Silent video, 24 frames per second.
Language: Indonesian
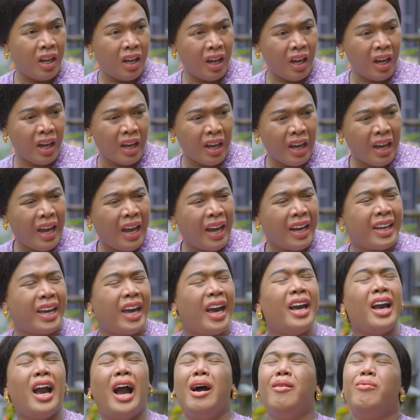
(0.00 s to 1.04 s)
Eh, Ke
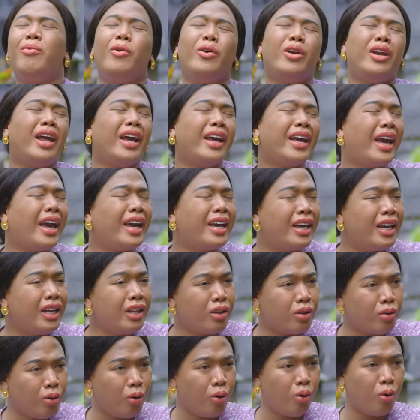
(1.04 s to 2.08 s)
nggak boleh kayak
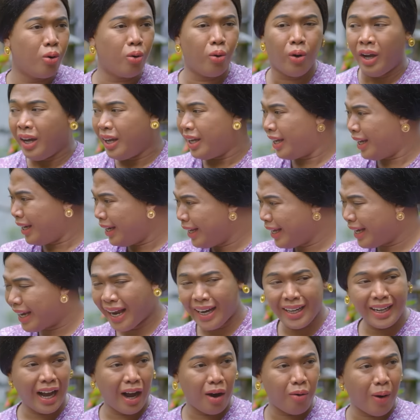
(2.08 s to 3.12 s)
gitu. Ini
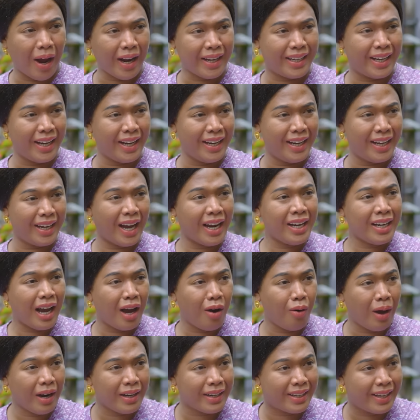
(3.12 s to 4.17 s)
kan Kak Wati ini kan
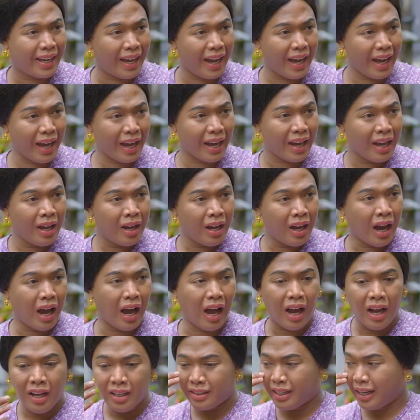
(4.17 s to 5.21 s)
kawan Ke.
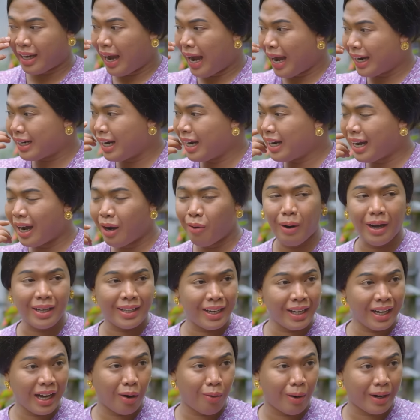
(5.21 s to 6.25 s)
Ha, sekarang Kak
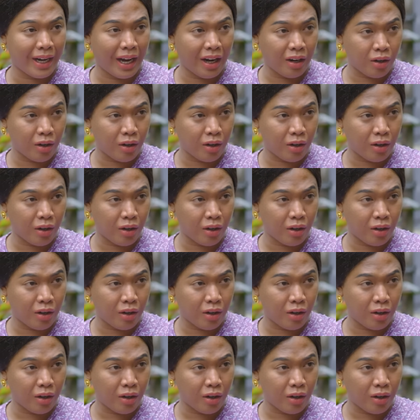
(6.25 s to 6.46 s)
Wati kawan